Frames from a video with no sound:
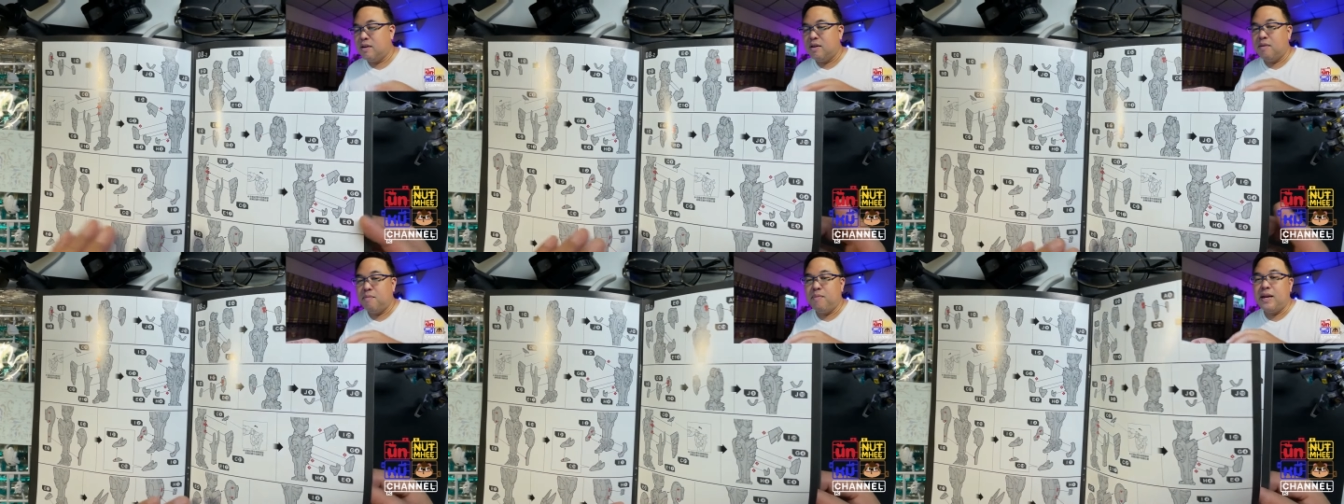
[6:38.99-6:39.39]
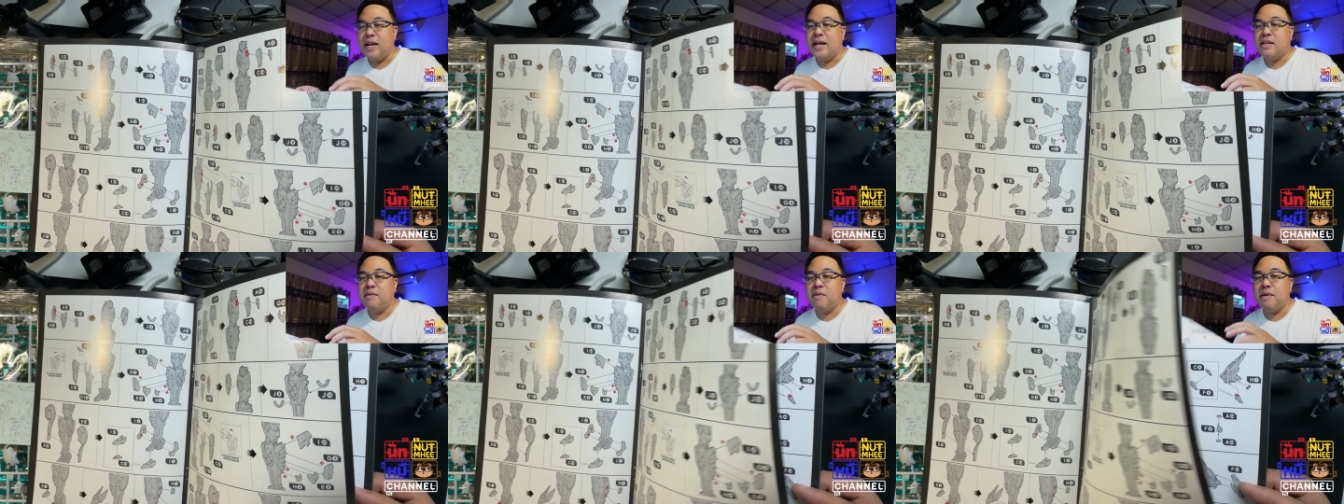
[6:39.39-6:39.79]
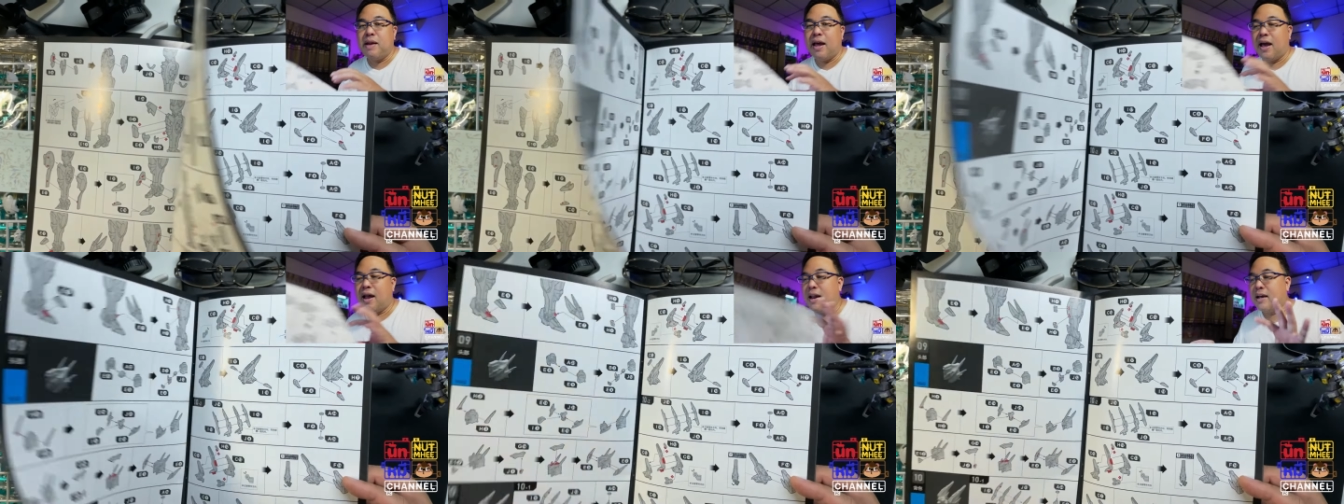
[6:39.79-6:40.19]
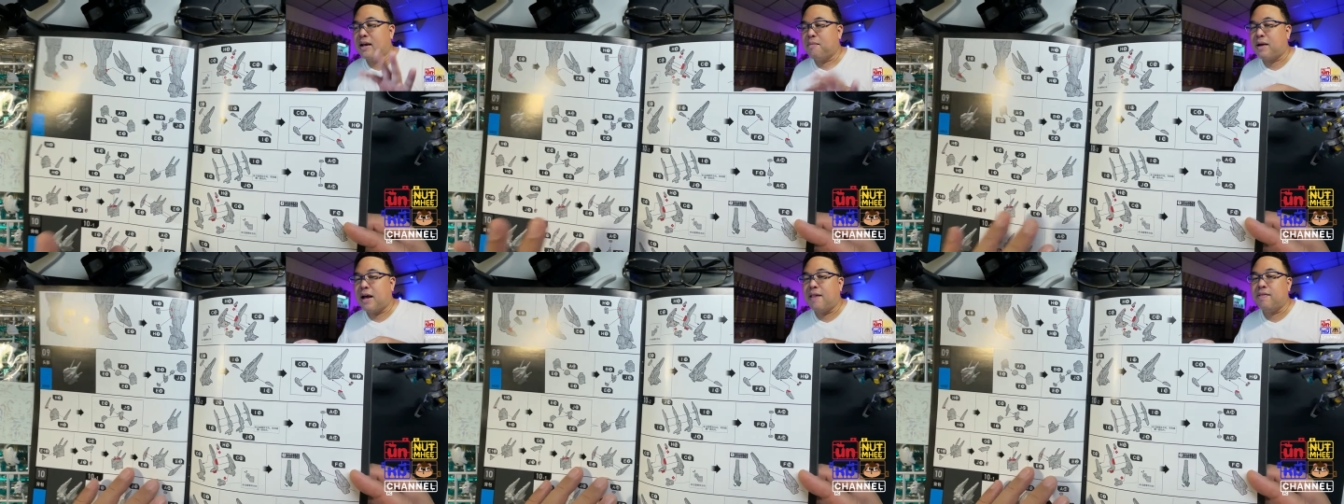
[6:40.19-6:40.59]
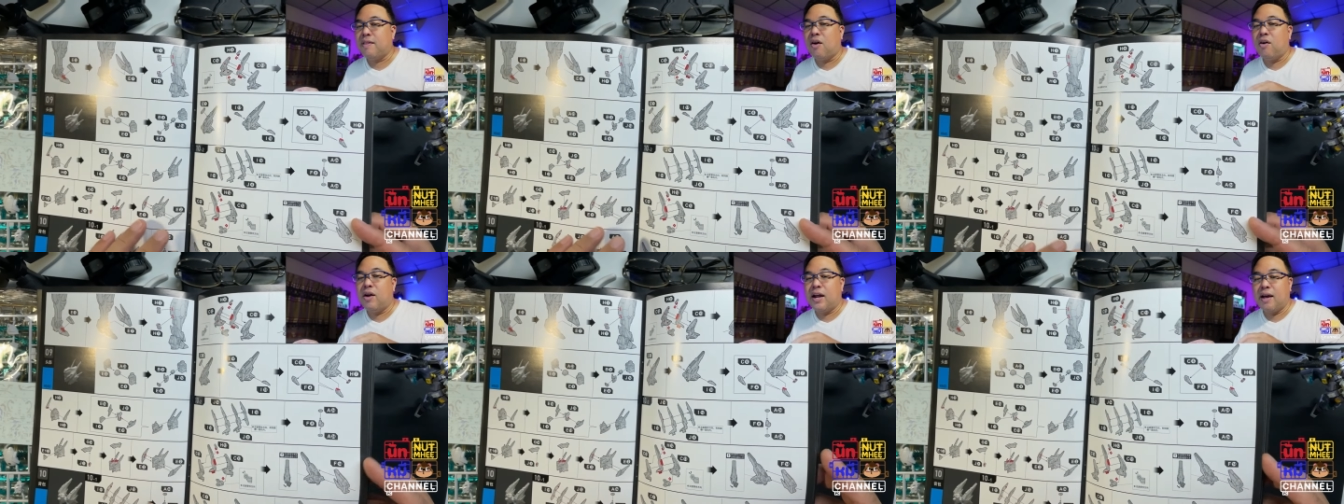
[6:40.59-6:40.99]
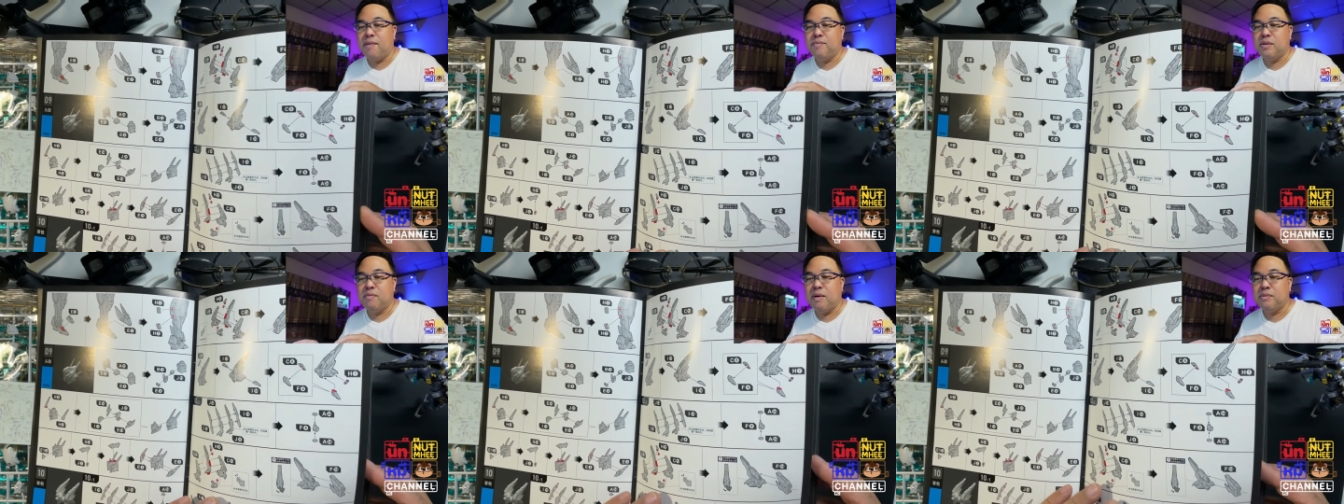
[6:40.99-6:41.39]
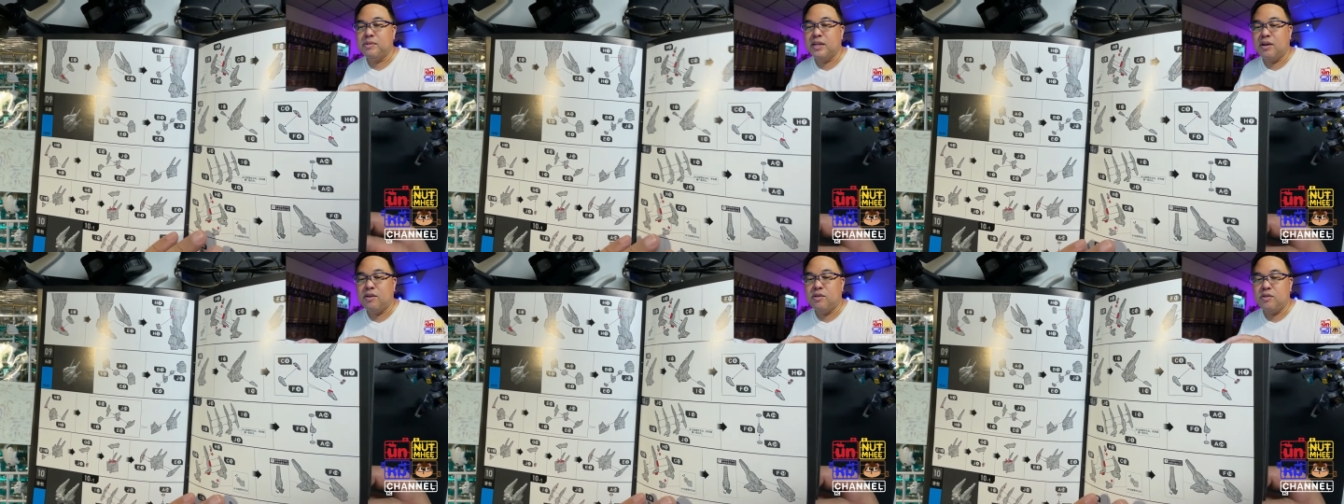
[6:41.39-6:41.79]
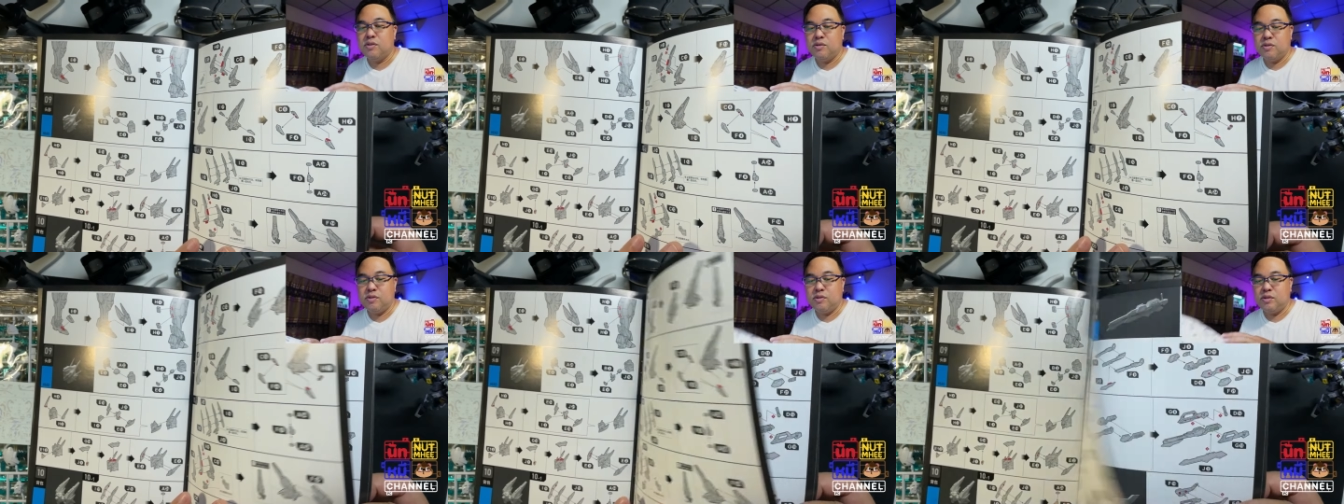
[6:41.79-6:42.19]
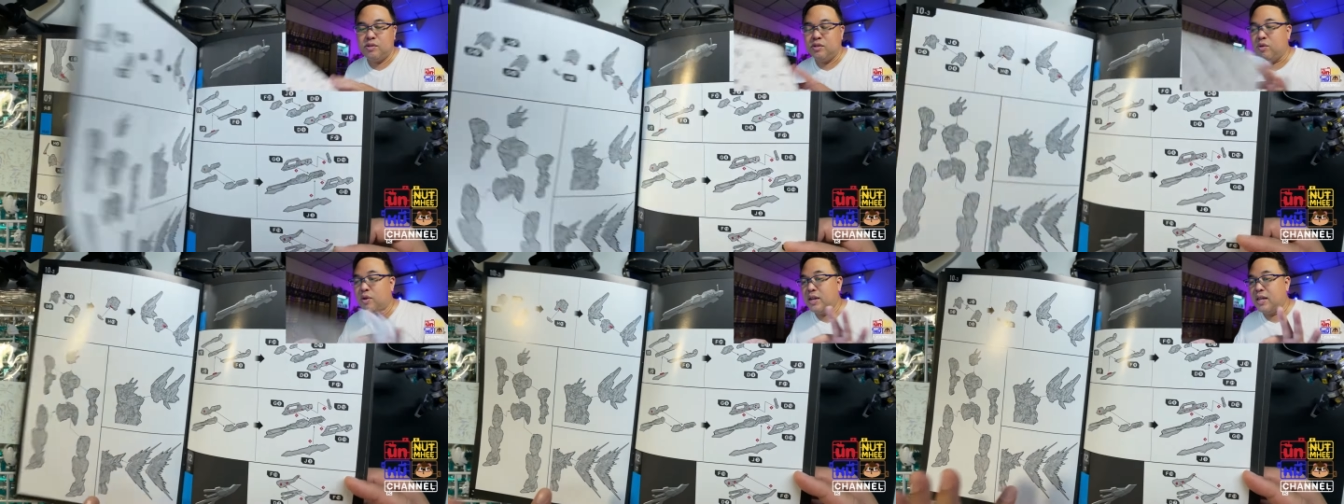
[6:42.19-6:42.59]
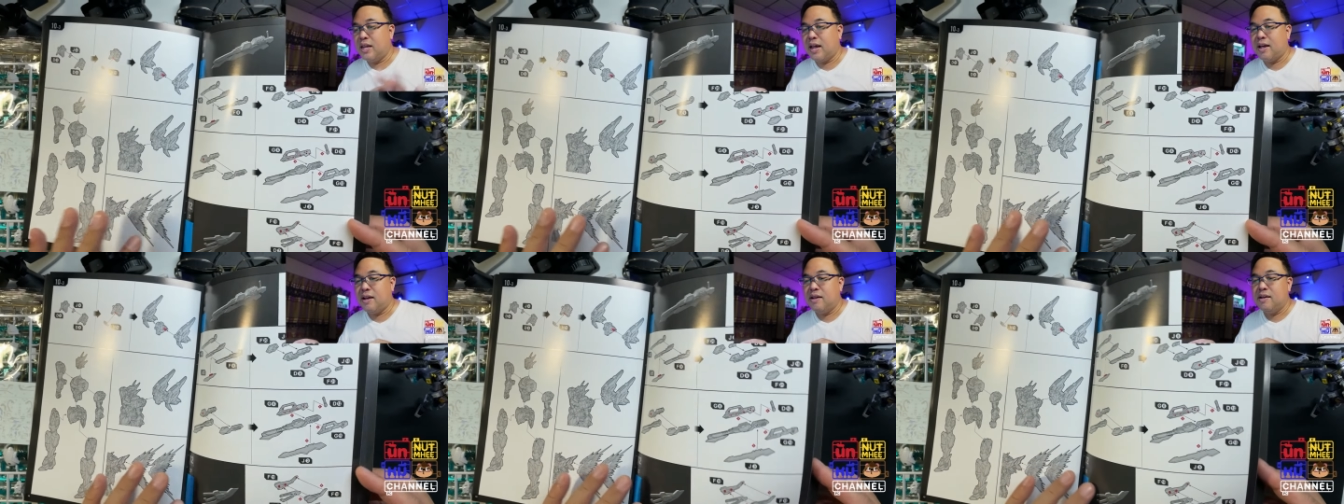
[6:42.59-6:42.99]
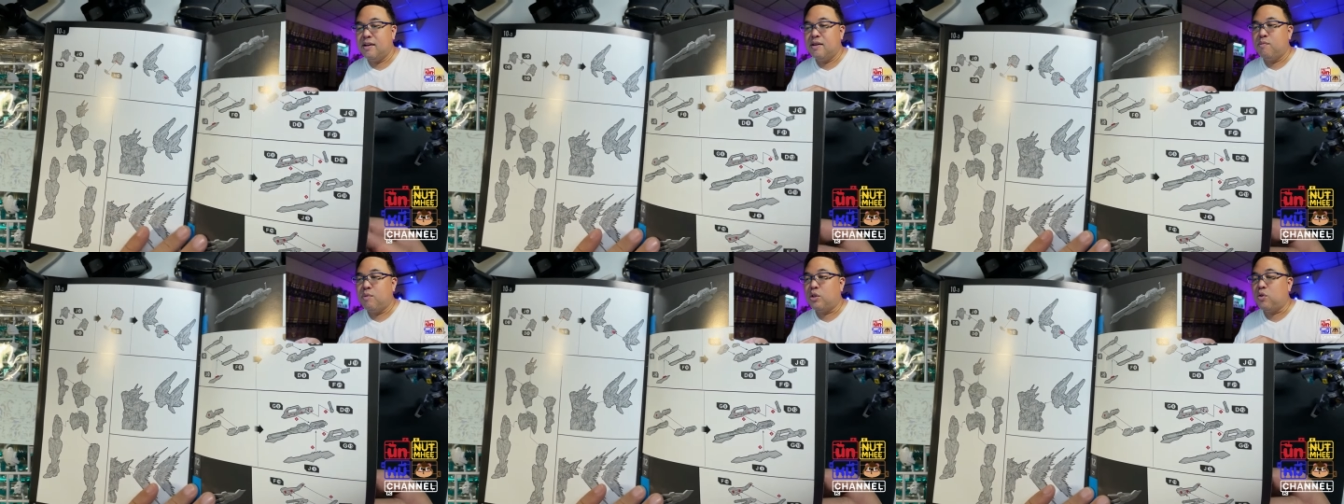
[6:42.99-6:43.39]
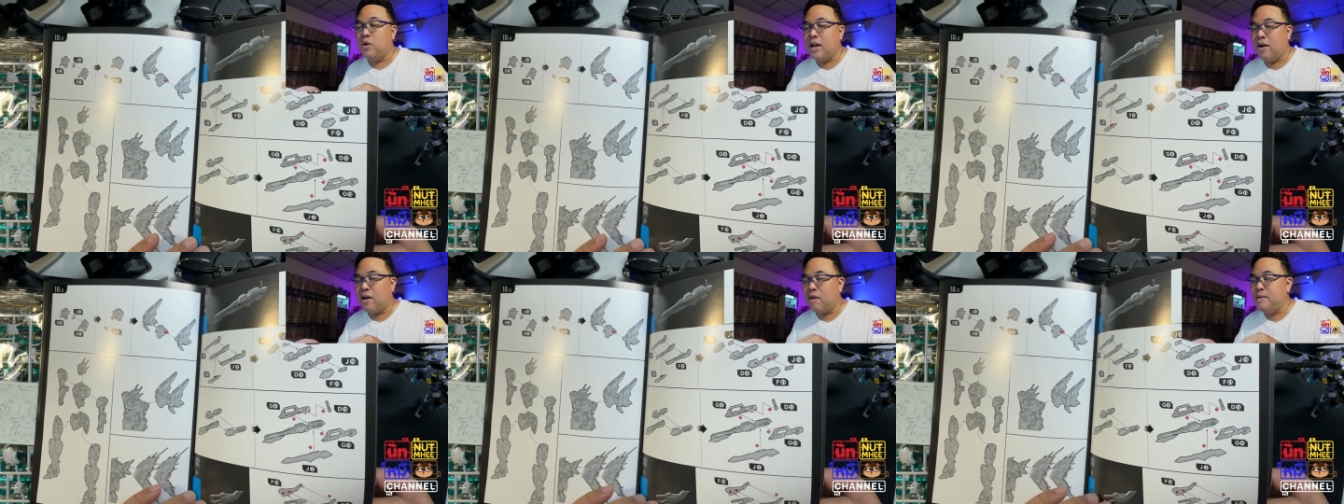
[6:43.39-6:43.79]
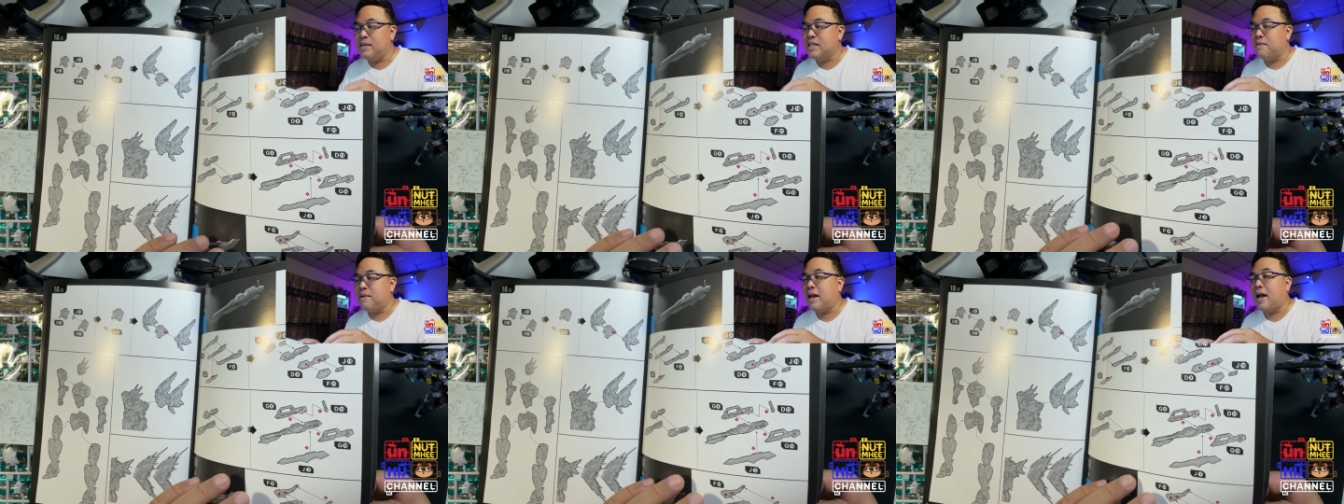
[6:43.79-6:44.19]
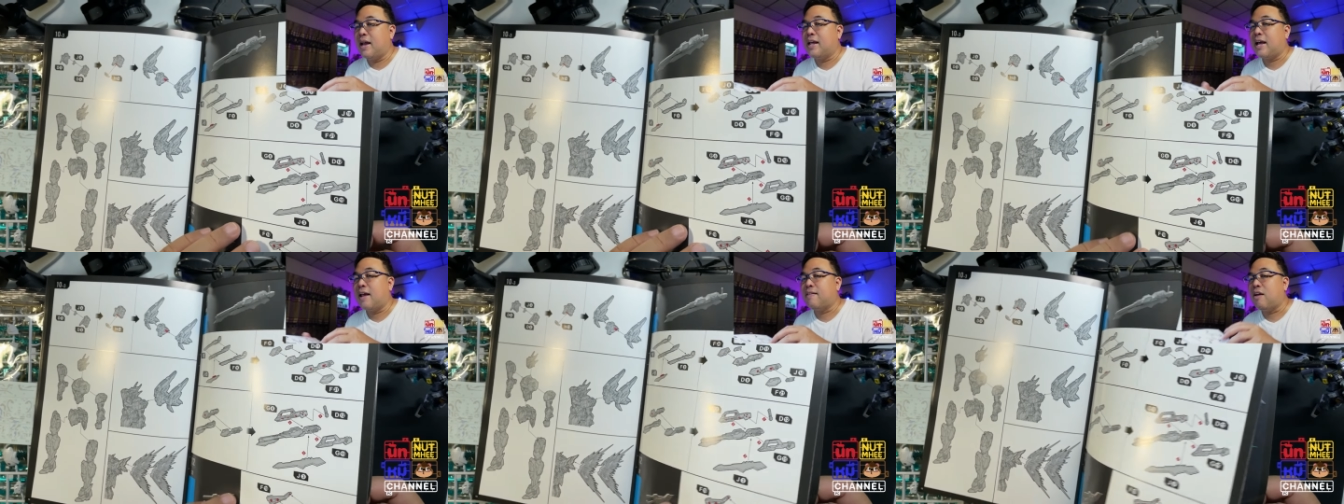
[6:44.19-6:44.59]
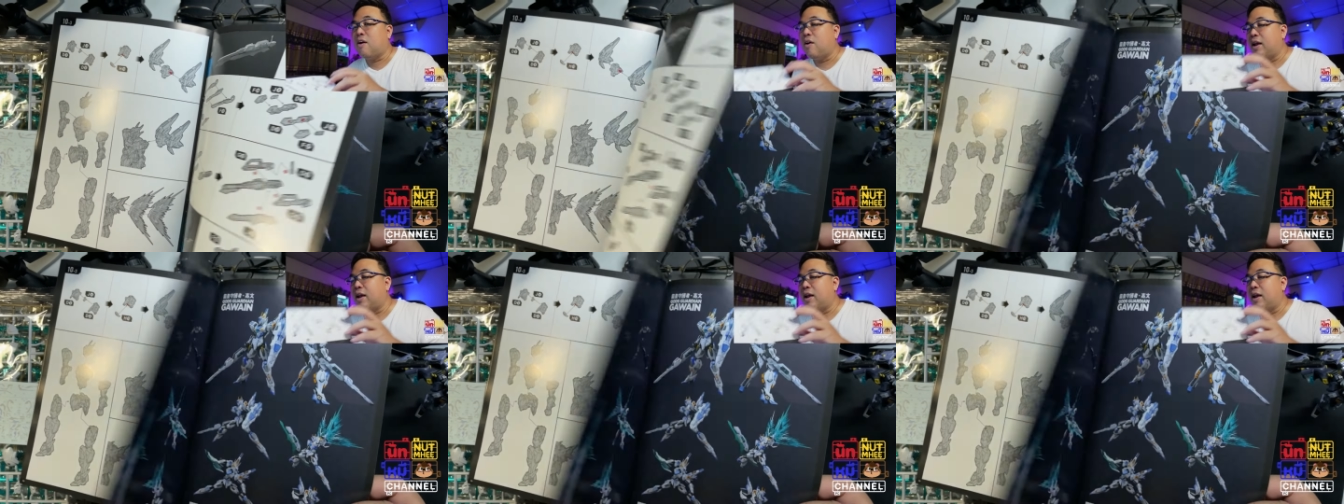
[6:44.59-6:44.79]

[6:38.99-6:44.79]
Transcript: ไม่น่าจะมีปัญหาอะไรกับการต่อนะครับสำหรับเจ้าตัวนี้นะเพราะตัวที่แล้วก็ไม่เจอปัญหาในการต่อนะ